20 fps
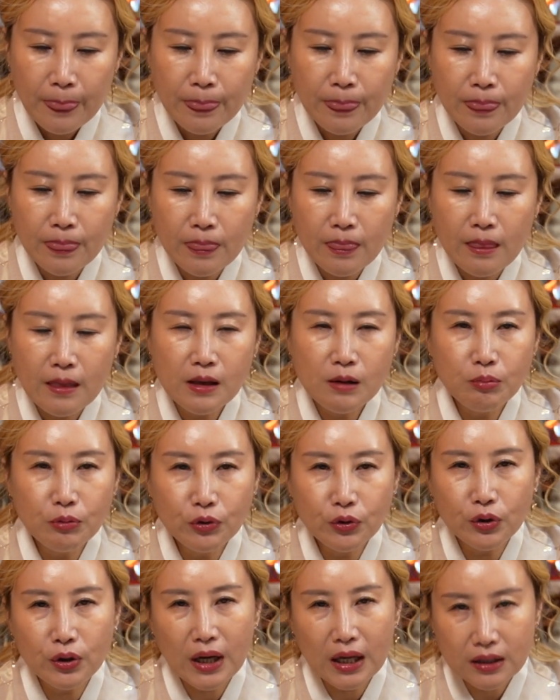음,
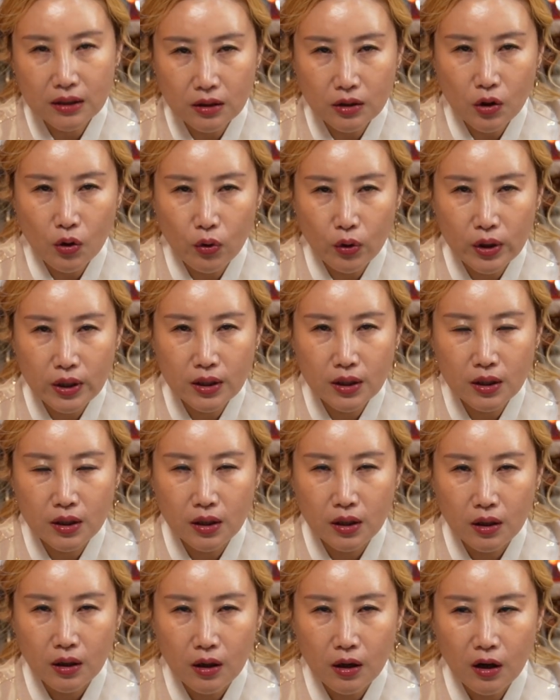이분들 같은
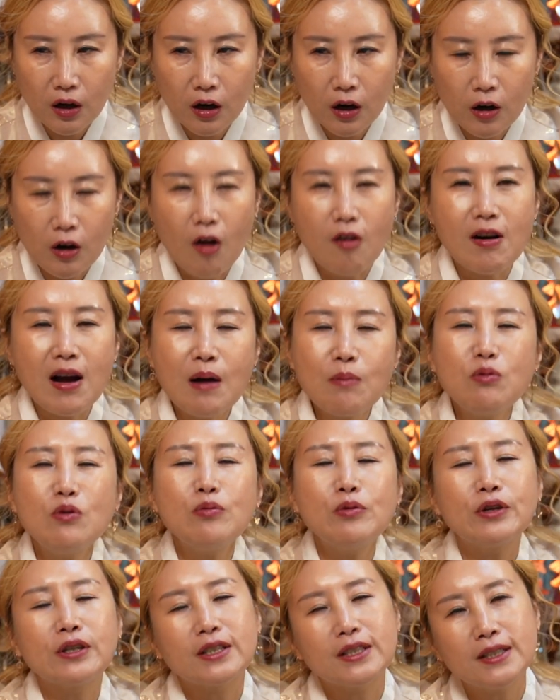경우에는 어, 건강
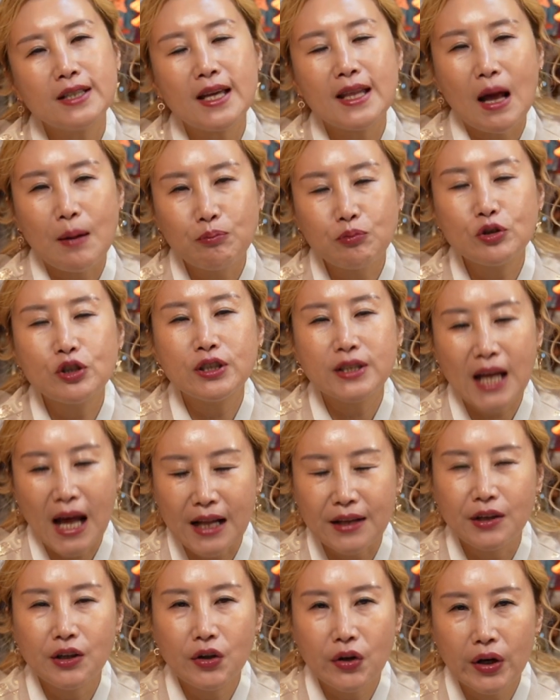부분은 크게 나쁘진
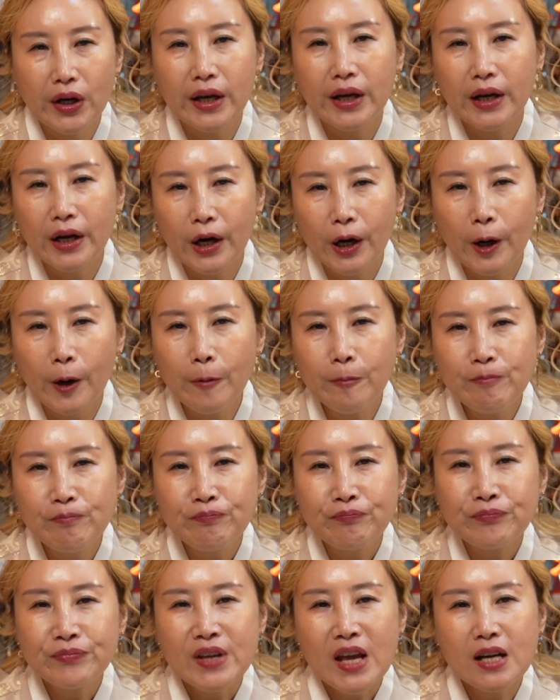않을 거예요.
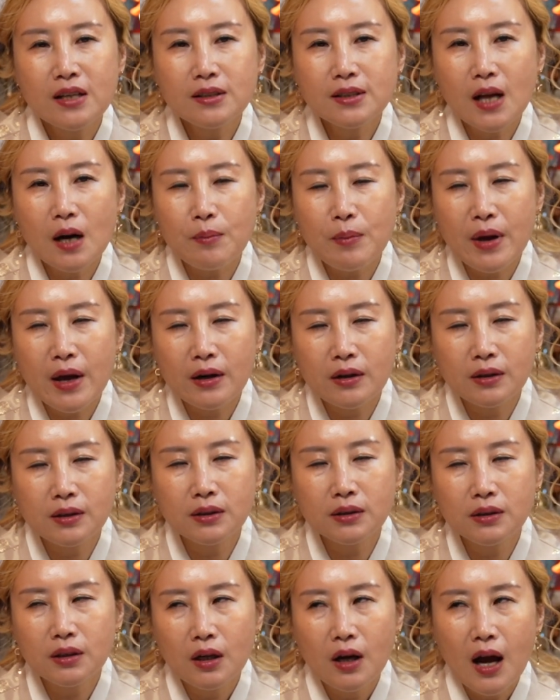예를
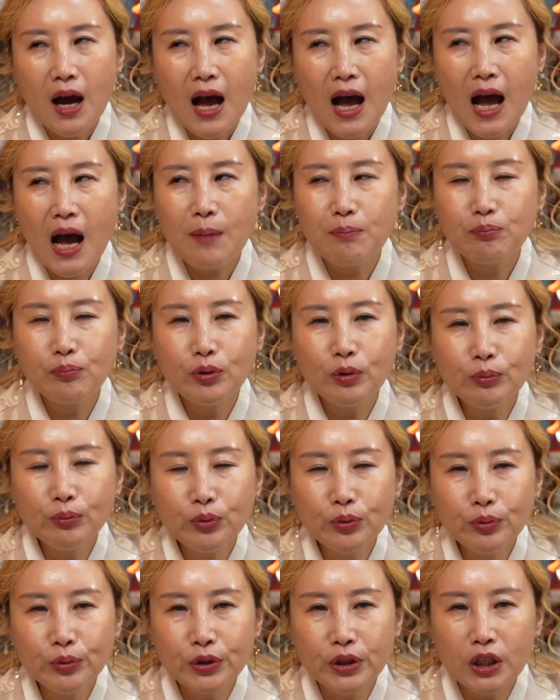들자면은 아픈
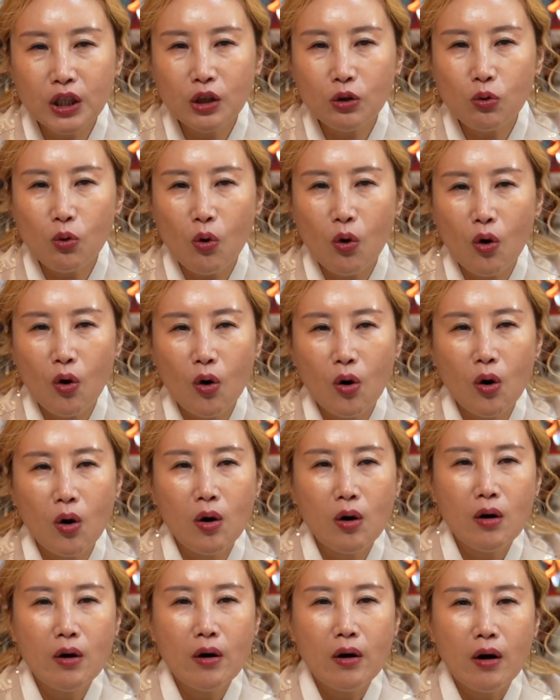부분이
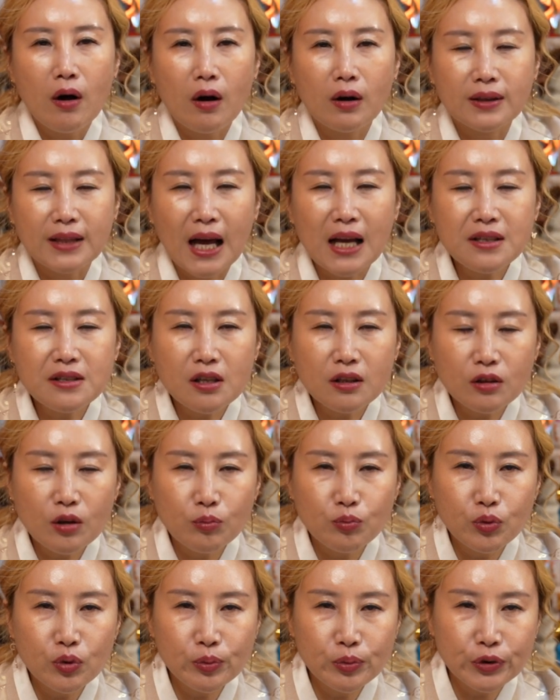있고 어,
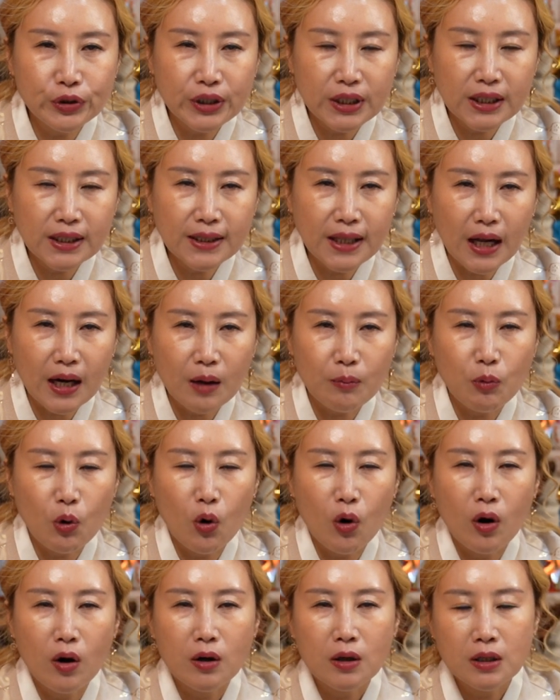다쳤던 부분이
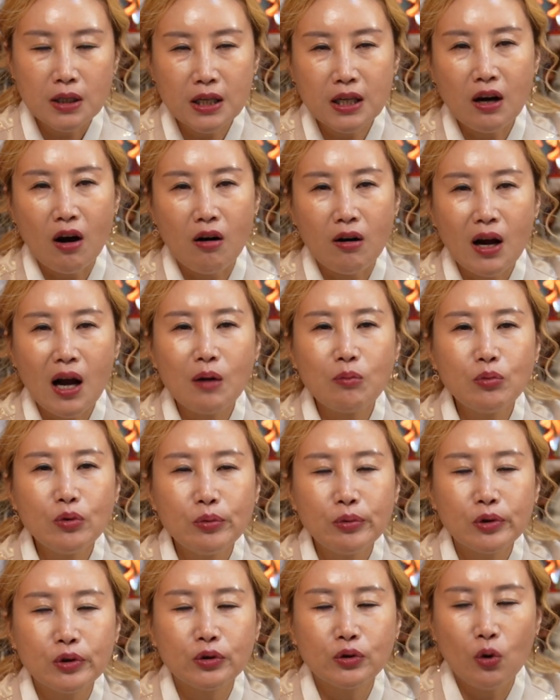있다라면 이 건강
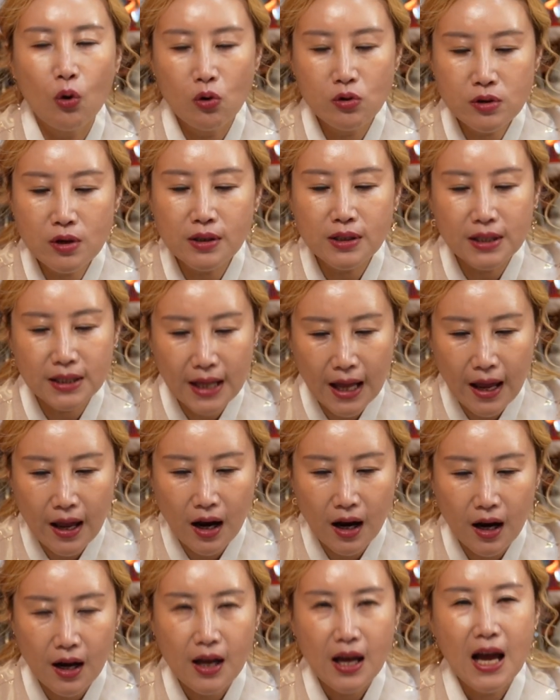부분은 호전이
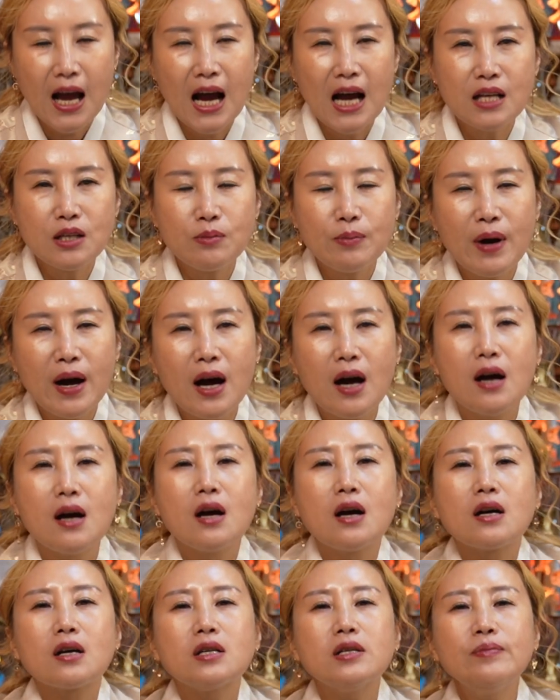돼요. 하지만
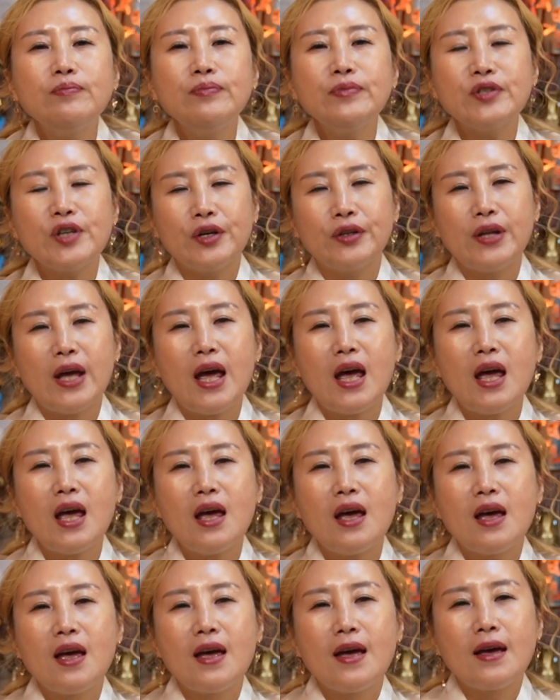
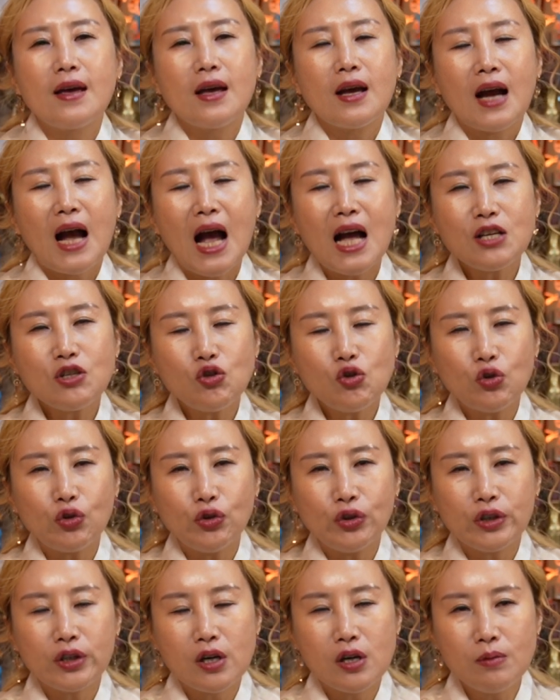금전에 가지고
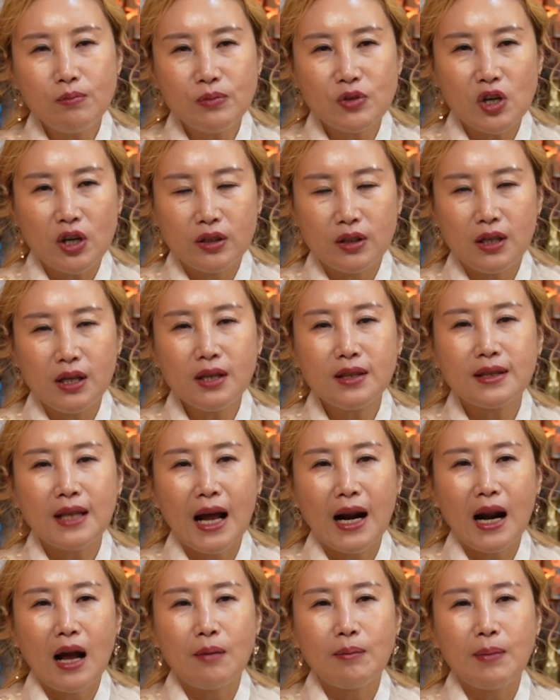있는 금전이
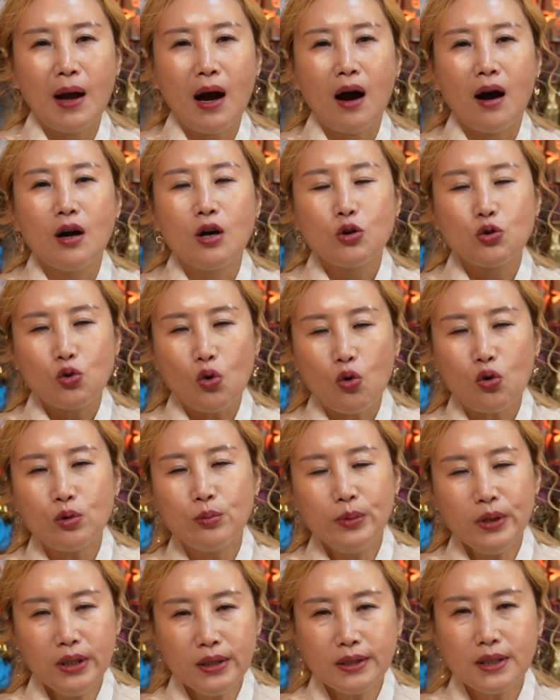있다라면
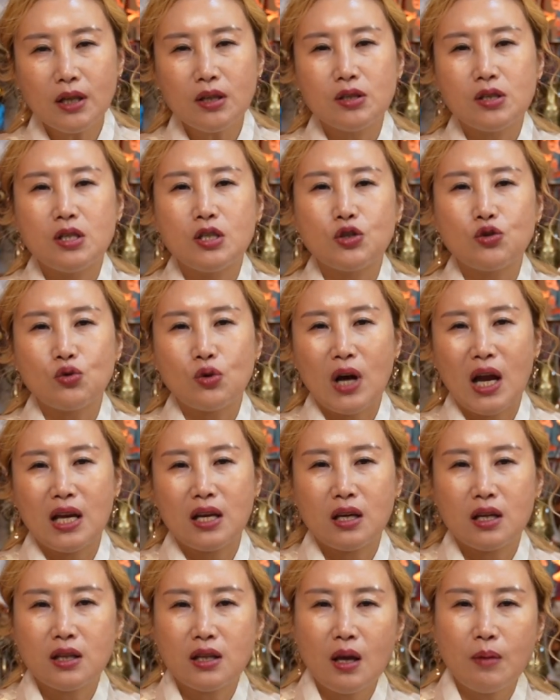조금 흩어질 수가
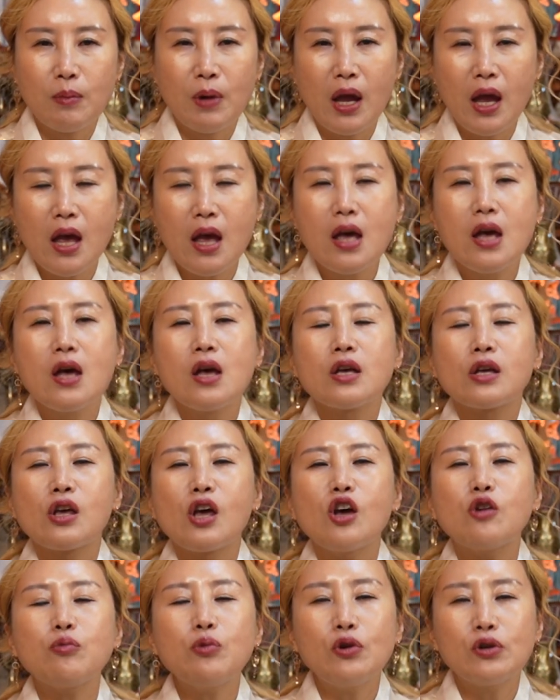있기 때문에
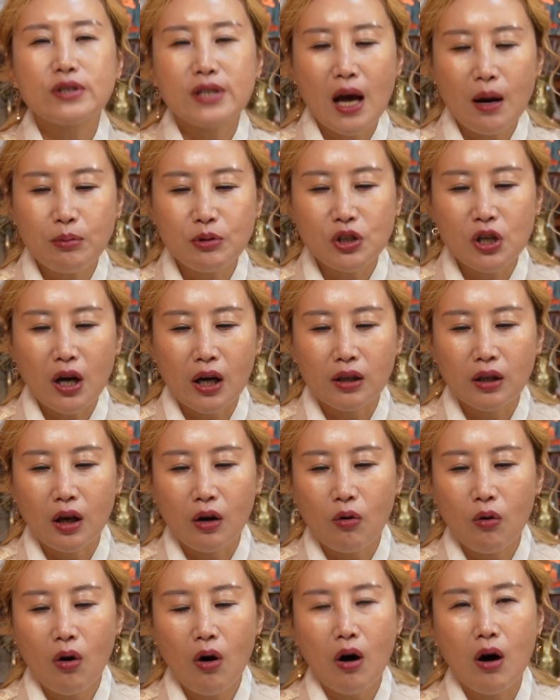계획표를 잡으셔야
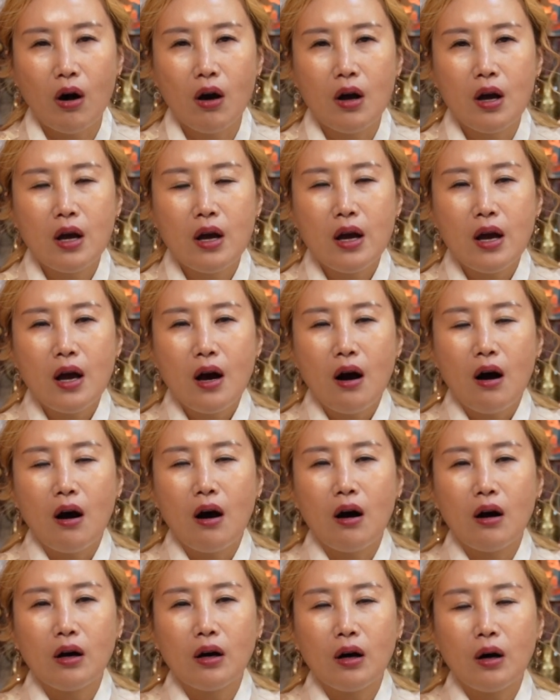되고
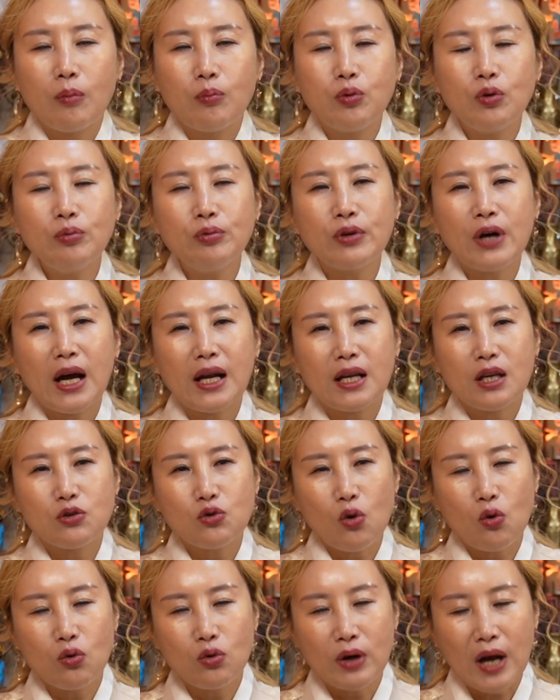어, 부부간에
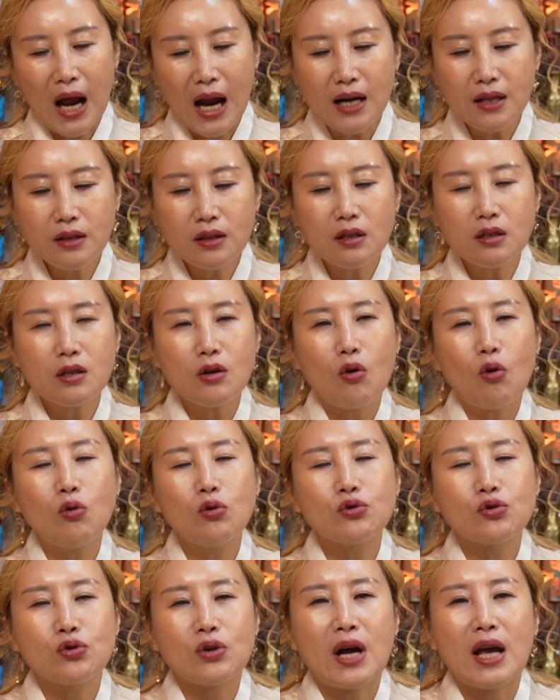조금 갈등이
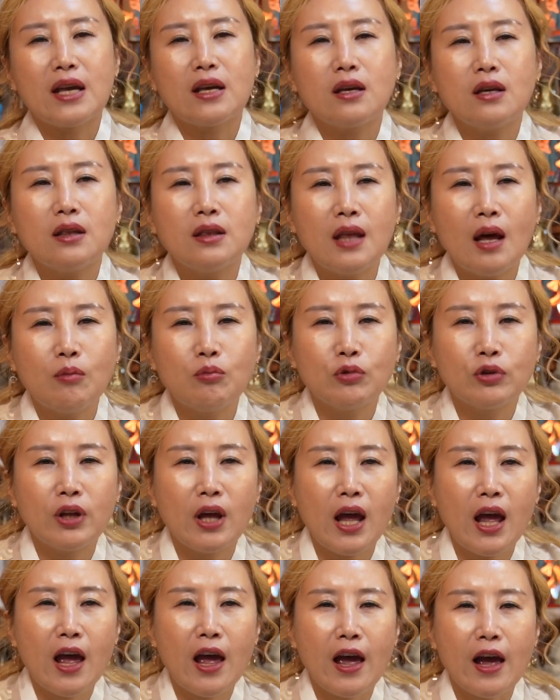올 수가 있기
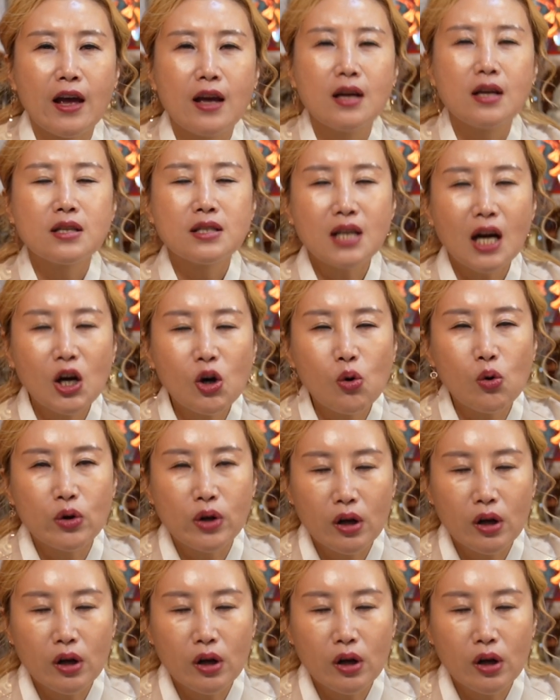때문에 참고